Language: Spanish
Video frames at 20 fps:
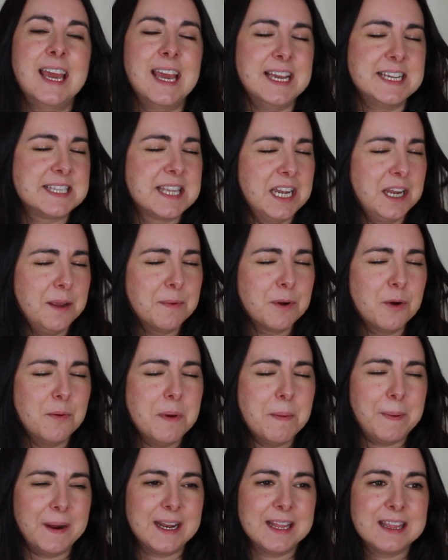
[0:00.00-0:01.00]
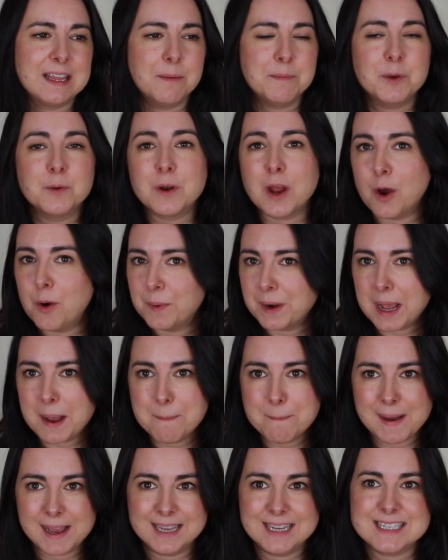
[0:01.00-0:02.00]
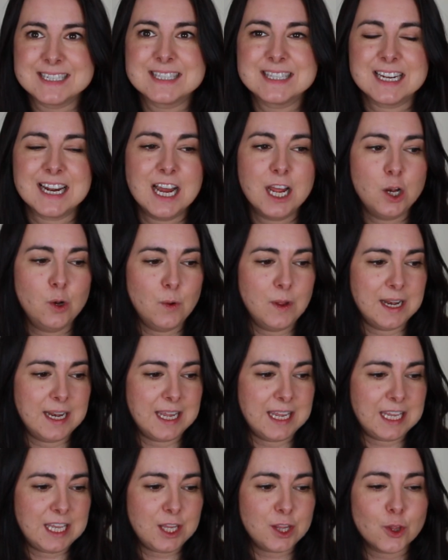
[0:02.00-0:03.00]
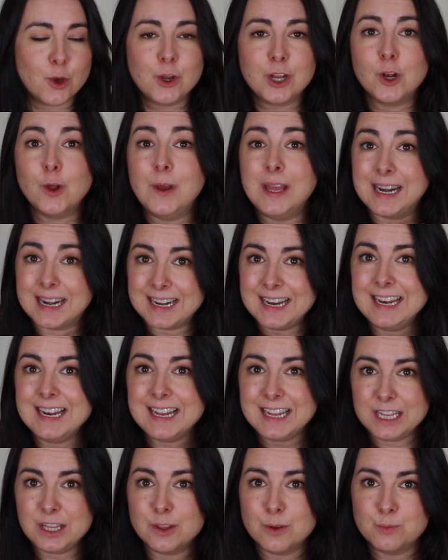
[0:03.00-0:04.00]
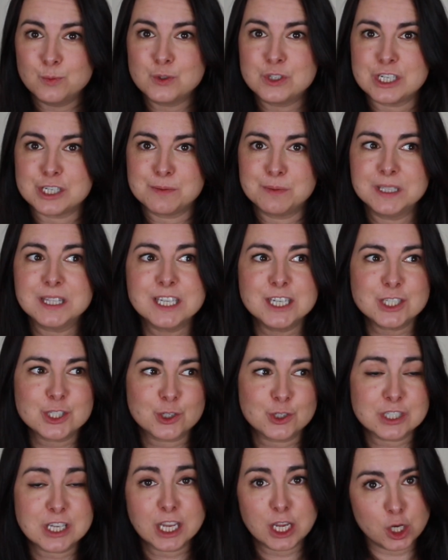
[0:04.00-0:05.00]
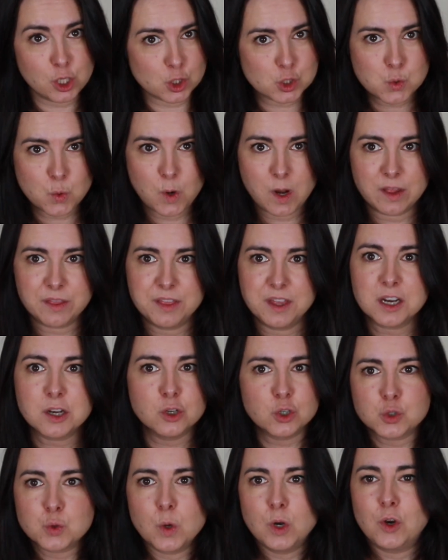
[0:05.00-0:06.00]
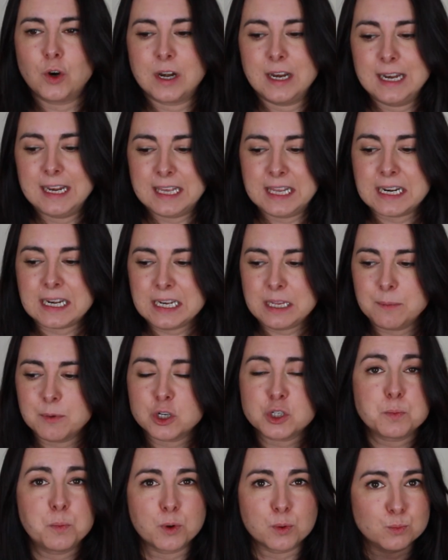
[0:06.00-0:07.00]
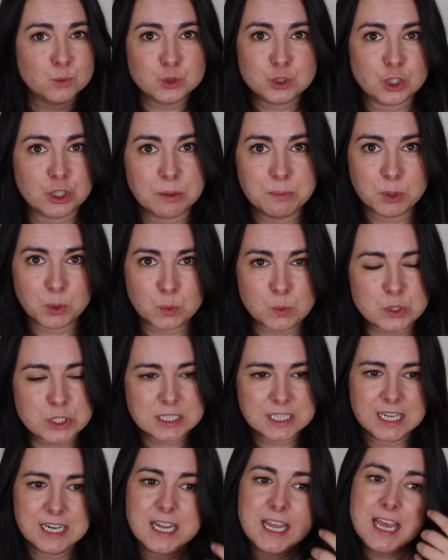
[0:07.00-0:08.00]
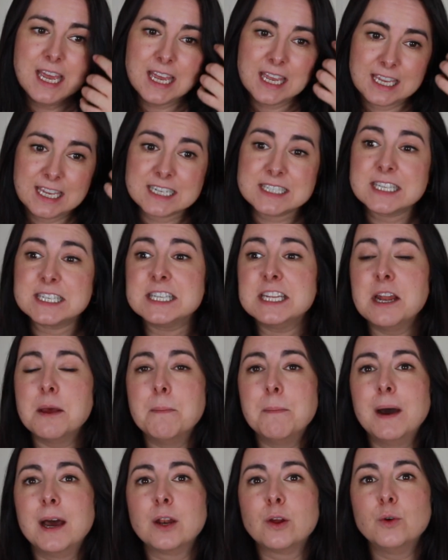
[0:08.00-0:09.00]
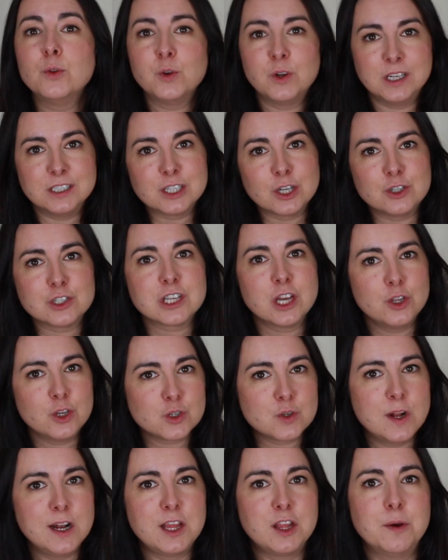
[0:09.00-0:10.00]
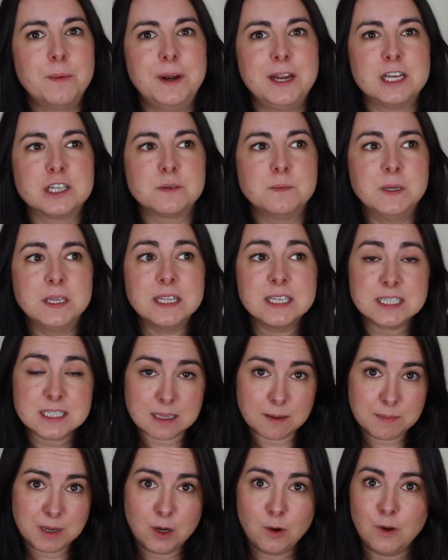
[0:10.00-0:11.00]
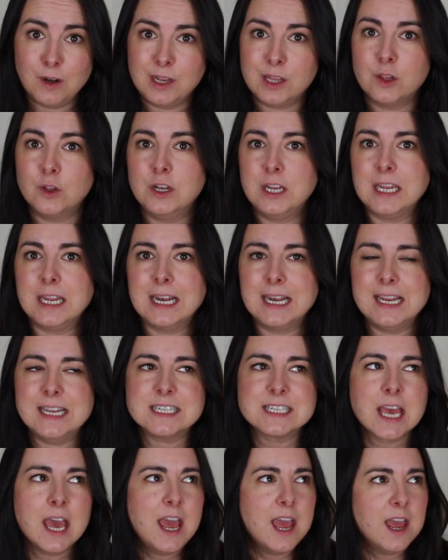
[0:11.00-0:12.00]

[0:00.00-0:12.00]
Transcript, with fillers: Este libro me parece a mí una obra maestra, lo he leído y lo he releído muchas veces, cosa que no suelo hacer, no suelo releer libros por mucho que me gusten, y este sin embargo durante los años lo he leído varias veces, también lo he leído en inglés,